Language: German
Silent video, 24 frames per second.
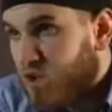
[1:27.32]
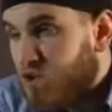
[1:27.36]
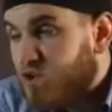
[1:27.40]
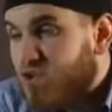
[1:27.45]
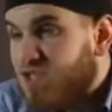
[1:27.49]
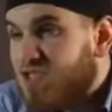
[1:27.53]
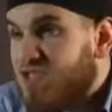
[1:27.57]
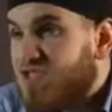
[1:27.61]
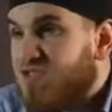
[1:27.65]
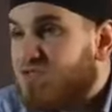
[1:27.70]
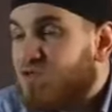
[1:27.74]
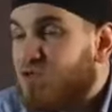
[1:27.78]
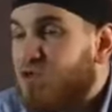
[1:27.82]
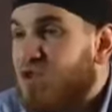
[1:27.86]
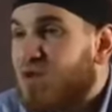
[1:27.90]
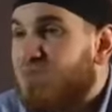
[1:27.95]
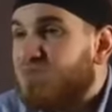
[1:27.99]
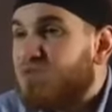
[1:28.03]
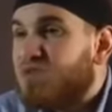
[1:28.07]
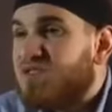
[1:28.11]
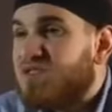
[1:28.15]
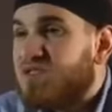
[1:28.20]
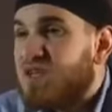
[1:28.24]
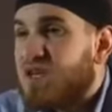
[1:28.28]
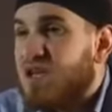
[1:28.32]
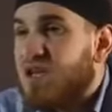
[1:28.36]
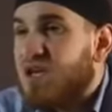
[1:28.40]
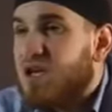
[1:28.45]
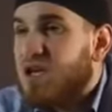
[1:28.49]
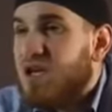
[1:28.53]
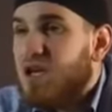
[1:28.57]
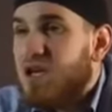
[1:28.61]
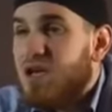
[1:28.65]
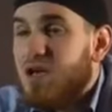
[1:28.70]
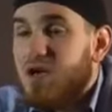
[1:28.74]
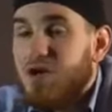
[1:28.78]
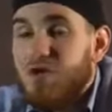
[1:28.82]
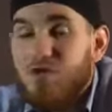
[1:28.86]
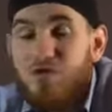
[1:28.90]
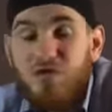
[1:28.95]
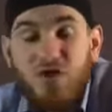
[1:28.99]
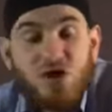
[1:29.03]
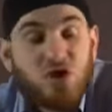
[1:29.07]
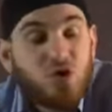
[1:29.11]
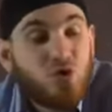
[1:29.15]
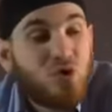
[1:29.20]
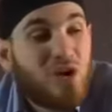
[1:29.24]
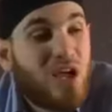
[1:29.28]
Und dieses Wunder muss,
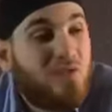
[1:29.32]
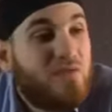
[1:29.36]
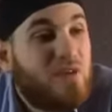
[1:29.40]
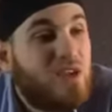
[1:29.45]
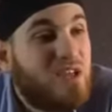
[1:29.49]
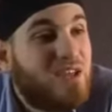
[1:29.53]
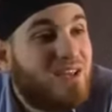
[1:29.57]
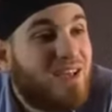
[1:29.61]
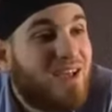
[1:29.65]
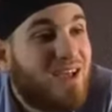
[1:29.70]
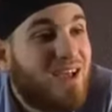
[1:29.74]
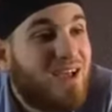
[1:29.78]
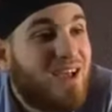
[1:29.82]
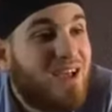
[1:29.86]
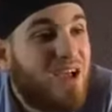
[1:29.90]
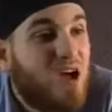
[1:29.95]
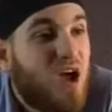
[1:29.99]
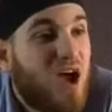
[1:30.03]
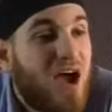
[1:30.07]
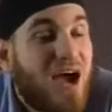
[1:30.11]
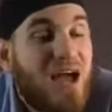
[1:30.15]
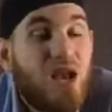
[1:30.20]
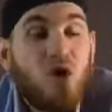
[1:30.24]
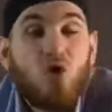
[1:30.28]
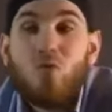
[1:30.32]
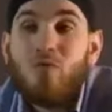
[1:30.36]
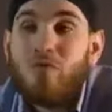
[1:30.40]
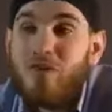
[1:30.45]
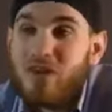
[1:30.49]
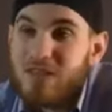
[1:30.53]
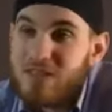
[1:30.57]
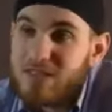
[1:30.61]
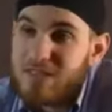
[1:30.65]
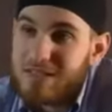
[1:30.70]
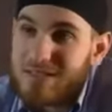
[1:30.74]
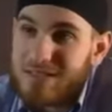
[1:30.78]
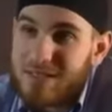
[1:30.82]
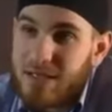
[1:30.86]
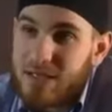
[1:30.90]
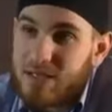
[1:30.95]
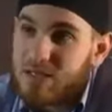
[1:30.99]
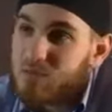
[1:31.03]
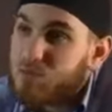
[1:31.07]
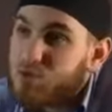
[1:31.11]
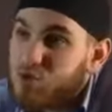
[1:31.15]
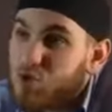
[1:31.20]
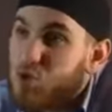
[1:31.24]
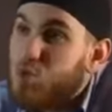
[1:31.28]
wie schon erwähnt, allumfassend sein.
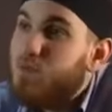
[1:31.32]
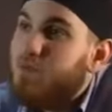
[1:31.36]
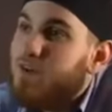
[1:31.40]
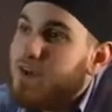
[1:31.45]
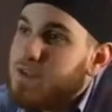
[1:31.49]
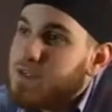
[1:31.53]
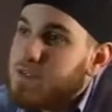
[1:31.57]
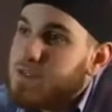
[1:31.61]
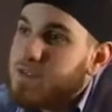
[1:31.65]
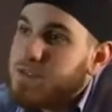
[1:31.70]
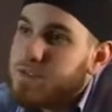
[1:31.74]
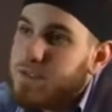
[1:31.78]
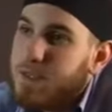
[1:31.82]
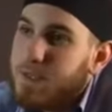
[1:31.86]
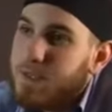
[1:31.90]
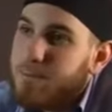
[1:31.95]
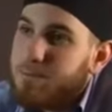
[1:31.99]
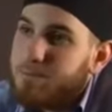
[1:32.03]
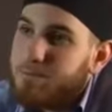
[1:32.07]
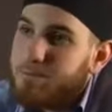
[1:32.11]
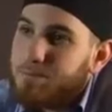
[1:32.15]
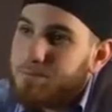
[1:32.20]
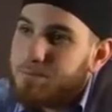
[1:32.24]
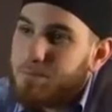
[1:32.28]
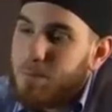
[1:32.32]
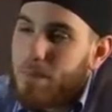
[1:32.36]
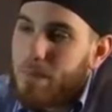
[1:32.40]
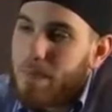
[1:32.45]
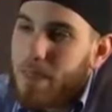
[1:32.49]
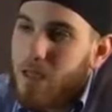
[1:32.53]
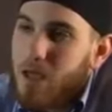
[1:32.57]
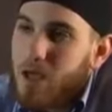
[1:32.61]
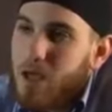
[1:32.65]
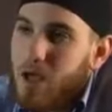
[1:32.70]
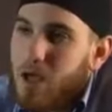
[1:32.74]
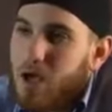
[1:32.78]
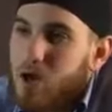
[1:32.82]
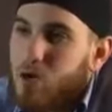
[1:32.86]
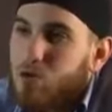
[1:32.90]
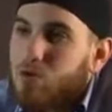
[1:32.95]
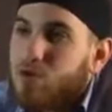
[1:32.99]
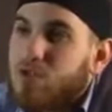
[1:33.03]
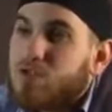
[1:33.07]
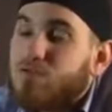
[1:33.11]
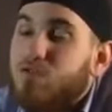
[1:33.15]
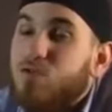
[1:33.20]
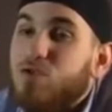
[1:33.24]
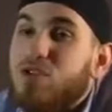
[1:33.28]
Es muss umfassend sein. Und
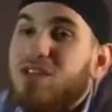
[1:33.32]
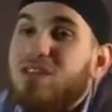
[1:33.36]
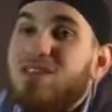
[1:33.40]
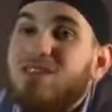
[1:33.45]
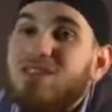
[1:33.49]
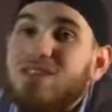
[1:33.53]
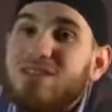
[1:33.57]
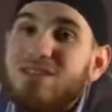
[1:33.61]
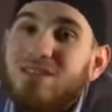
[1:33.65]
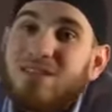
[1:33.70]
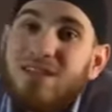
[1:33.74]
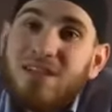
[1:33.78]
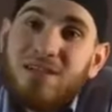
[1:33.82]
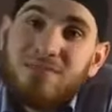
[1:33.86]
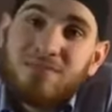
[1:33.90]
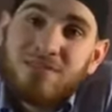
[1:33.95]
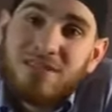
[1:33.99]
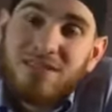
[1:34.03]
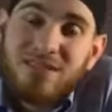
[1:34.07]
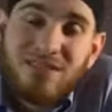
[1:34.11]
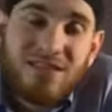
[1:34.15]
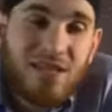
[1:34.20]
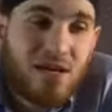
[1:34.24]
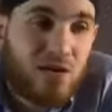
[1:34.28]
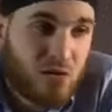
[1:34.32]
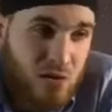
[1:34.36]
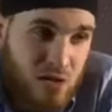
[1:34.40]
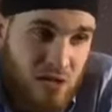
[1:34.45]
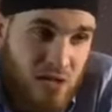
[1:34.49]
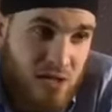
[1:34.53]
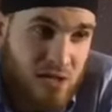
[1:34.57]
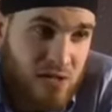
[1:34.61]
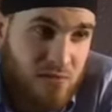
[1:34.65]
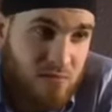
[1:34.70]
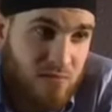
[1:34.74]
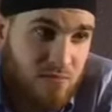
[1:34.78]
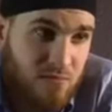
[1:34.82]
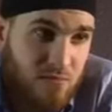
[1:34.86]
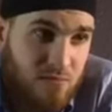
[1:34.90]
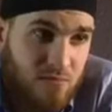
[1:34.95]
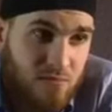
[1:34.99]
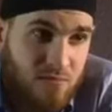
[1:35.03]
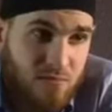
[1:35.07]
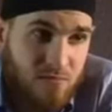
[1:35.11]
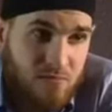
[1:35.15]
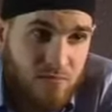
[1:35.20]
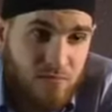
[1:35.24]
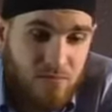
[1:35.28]
das Wunder des Islams ist der Koran.
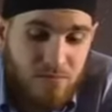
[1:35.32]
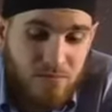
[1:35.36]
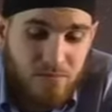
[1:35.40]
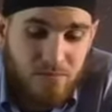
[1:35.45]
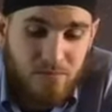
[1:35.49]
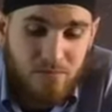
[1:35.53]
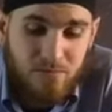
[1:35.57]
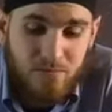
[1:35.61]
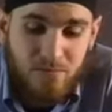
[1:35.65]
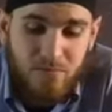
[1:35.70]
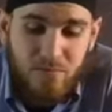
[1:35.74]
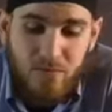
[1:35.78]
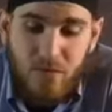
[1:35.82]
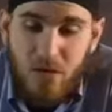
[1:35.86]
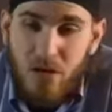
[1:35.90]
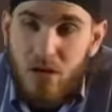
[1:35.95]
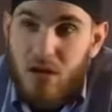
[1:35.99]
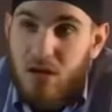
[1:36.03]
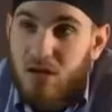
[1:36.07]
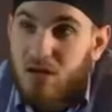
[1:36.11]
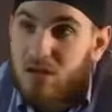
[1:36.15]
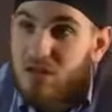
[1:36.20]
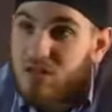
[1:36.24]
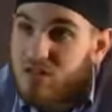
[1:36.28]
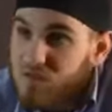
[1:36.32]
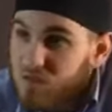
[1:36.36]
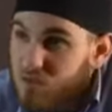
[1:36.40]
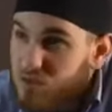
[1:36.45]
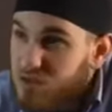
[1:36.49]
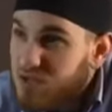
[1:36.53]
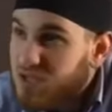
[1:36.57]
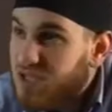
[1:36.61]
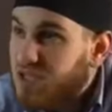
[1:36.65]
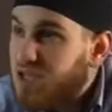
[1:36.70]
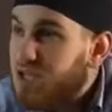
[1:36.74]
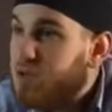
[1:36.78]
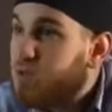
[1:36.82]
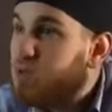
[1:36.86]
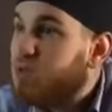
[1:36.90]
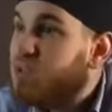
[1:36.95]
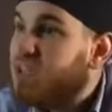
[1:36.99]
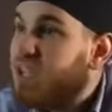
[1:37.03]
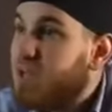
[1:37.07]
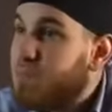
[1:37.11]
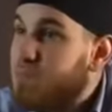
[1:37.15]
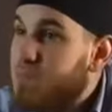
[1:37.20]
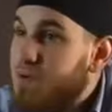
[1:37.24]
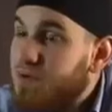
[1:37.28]
Das Wunder
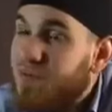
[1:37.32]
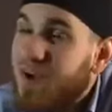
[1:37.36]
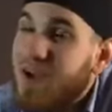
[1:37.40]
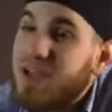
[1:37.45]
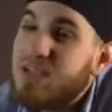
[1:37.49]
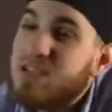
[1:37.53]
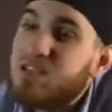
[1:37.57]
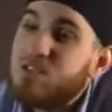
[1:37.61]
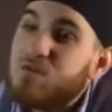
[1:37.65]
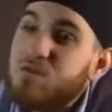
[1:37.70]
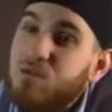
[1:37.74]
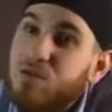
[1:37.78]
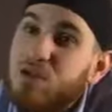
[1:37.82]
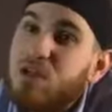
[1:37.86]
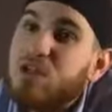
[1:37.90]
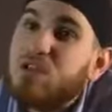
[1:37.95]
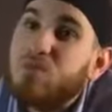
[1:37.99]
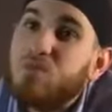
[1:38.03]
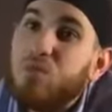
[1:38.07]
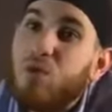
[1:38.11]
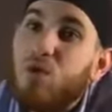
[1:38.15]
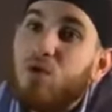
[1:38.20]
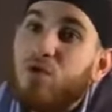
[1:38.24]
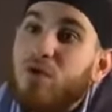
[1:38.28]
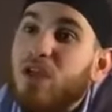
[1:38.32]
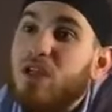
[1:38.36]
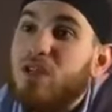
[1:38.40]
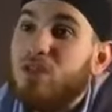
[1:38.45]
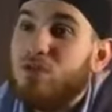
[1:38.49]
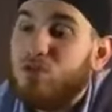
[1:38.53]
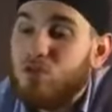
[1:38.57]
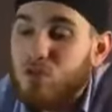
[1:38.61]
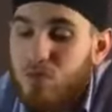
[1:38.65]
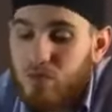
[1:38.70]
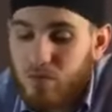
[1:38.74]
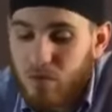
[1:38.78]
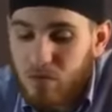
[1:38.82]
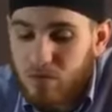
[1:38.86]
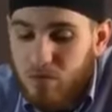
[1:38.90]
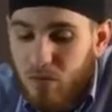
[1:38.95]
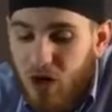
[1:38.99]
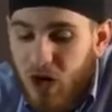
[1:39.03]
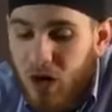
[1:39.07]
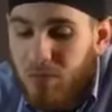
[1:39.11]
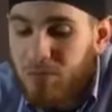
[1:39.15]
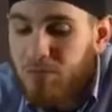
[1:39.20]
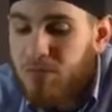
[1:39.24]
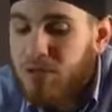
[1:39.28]
und der Beweis für das Prophetentum von
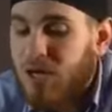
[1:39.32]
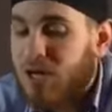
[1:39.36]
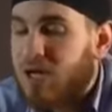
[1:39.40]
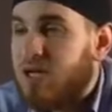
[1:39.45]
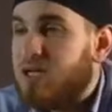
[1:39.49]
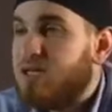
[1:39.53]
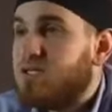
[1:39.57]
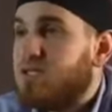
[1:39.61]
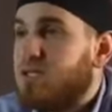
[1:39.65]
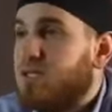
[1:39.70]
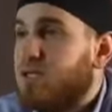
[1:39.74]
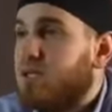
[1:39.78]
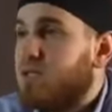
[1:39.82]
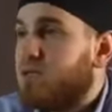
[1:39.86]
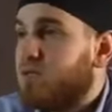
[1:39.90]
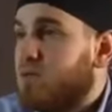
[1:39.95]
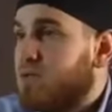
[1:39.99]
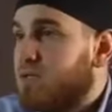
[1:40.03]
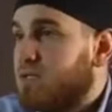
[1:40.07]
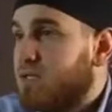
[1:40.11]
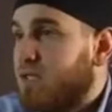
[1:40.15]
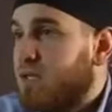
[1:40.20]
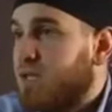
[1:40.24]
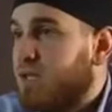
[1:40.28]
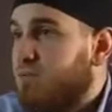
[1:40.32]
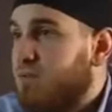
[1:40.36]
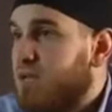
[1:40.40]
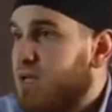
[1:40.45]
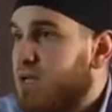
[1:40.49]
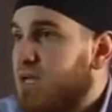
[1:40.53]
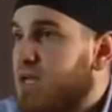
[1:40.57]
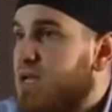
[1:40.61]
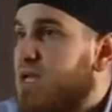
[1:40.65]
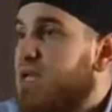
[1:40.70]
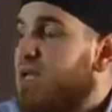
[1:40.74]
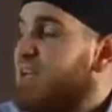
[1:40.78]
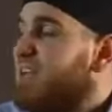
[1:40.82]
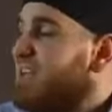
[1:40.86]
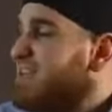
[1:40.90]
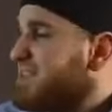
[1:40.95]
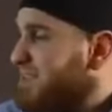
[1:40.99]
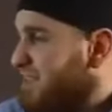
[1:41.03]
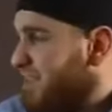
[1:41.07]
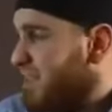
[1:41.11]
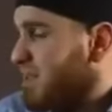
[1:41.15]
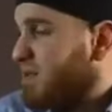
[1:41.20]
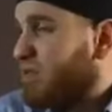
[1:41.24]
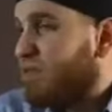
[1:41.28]
Muhammad والسلام,
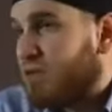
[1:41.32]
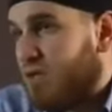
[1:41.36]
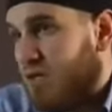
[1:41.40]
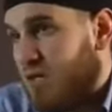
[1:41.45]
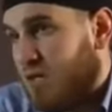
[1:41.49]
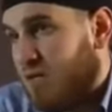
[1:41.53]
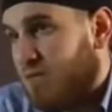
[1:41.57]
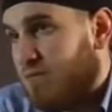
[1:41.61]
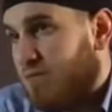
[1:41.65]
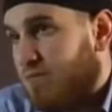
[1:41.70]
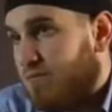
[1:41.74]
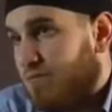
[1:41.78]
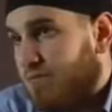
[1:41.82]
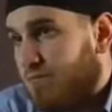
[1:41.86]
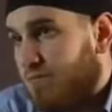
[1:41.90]
ist der Koran.